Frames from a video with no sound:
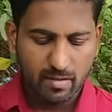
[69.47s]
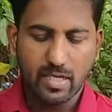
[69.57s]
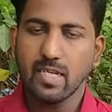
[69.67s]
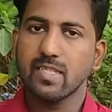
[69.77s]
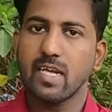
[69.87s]

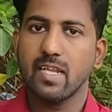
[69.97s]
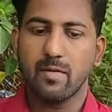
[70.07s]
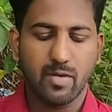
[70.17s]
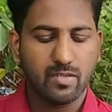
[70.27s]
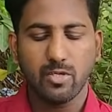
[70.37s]
சிங்கிள் சேனல்
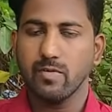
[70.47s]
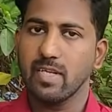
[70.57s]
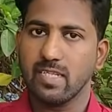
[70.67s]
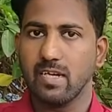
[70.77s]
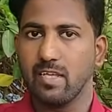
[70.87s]
ஏபிஎஸ்
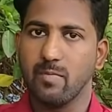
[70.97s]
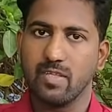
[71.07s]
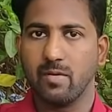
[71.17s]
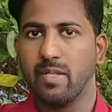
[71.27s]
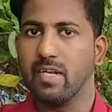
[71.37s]
டுவல் சேனல்
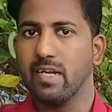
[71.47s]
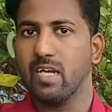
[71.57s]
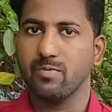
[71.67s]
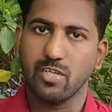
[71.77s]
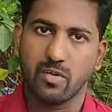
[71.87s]
ஏபிஎஸ் அப்படின்னு
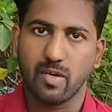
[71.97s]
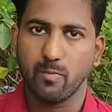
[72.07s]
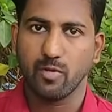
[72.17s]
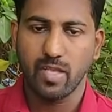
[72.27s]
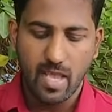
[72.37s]
ரெண்டு ஆப்ஷனில்
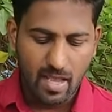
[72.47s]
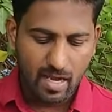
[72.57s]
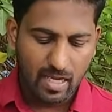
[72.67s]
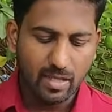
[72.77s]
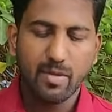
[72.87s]
வரப்போகுது
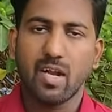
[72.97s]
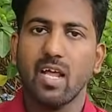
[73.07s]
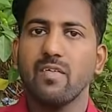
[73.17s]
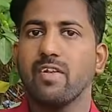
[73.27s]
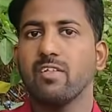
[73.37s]
அதேமாதிரி
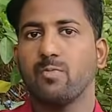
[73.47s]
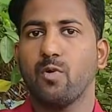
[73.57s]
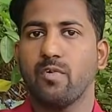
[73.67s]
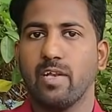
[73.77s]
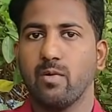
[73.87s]
அலாய் வீல்
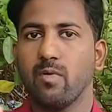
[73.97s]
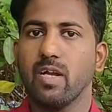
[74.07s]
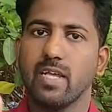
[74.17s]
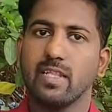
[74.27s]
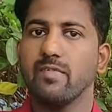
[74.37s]
ஸ்போக் வீல்
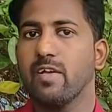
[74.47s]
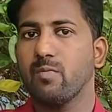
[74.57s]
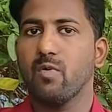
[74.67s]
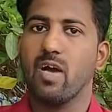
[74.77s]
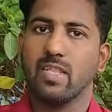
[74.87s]
உங்களுக்கு எது
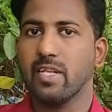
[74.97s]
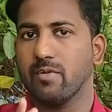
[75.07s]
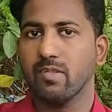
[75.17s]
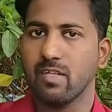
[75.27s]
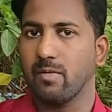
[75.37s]
வேணுமோ அதை
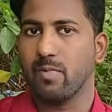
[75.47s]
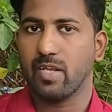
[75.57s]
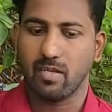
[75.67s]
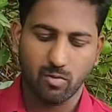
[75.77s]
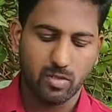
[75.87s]
நீங்கள் வந்து செலக்ட்
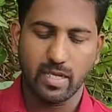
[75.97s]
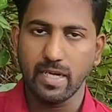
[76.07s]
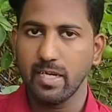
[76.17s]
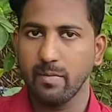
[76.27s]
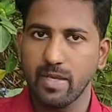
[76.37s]
பண்ணிக்கலாம் ஸோ இந்த
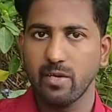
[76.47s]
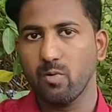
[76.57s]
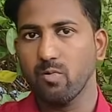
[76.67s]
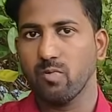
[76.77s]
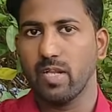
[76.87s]
ரெண்டுமே
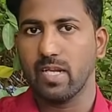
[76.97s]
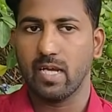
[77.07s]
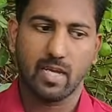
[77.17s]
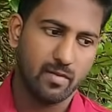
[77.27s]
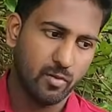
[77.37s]
இருக்கும்னு
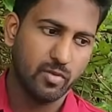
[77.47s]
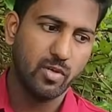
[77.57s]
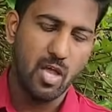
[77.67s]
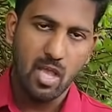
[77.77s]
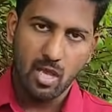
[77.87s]
சொல்லியிருக்காங்க ஸோ
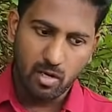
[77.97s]
வந்து